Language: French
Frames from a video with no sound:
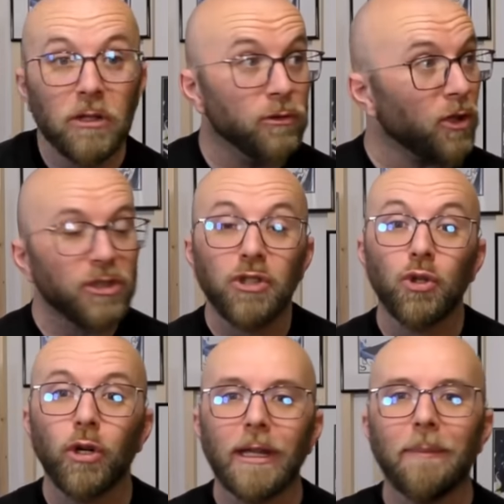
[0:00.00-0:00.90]
nous ont sorti une
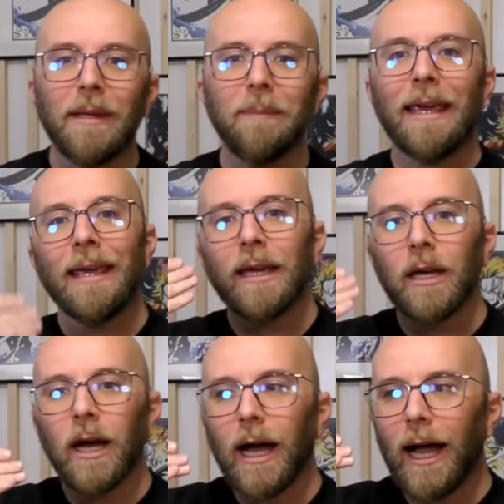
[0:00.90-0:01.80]
Konami, mais
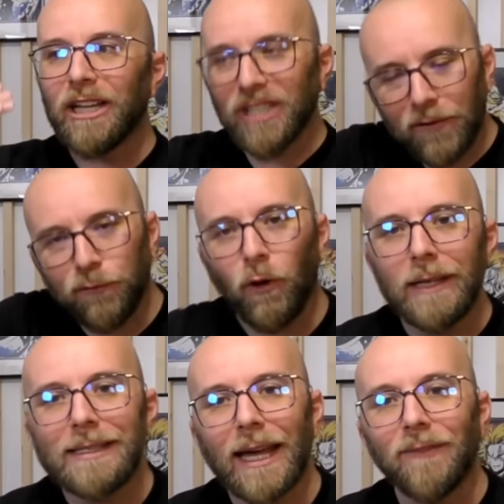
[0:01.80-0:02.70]
à chaque fois,
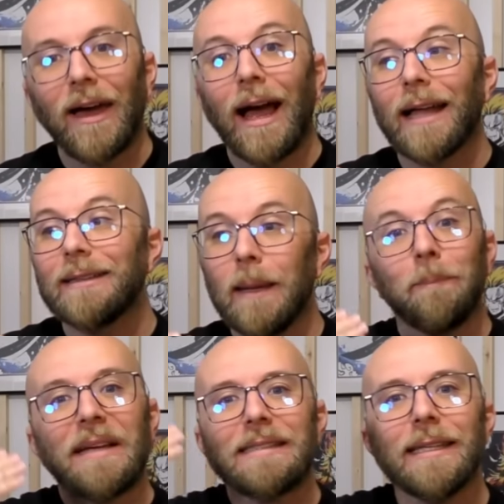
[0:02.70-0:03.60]
ils arrivent à,
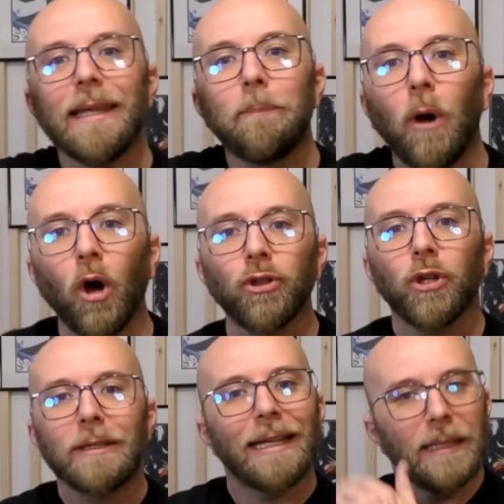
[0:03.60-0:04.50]
dépasser les
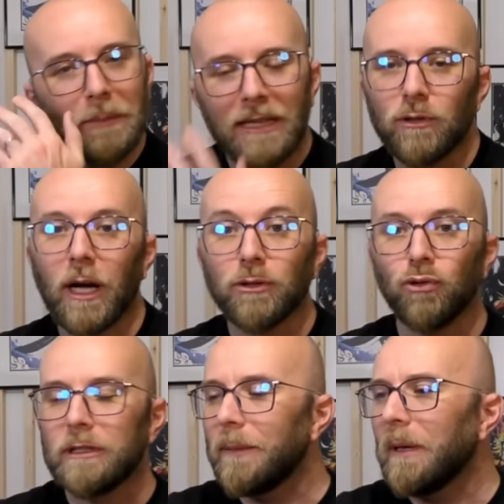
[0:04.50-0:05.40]
bornes des limites. Tu vois,
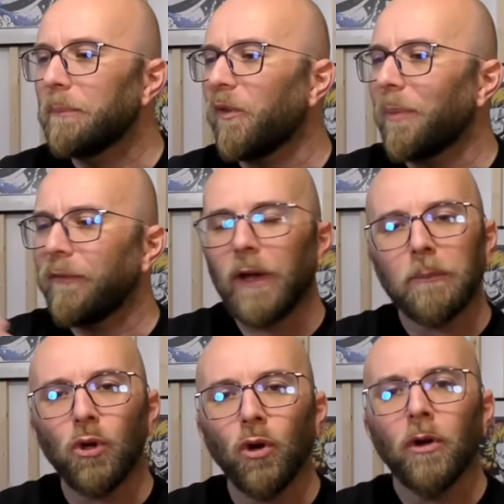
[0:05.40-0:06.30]
tu te dis, mais ils peuvent pas faire
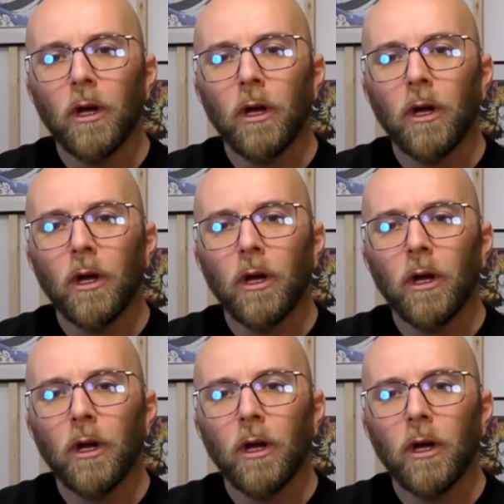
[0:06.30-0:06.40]
mieux.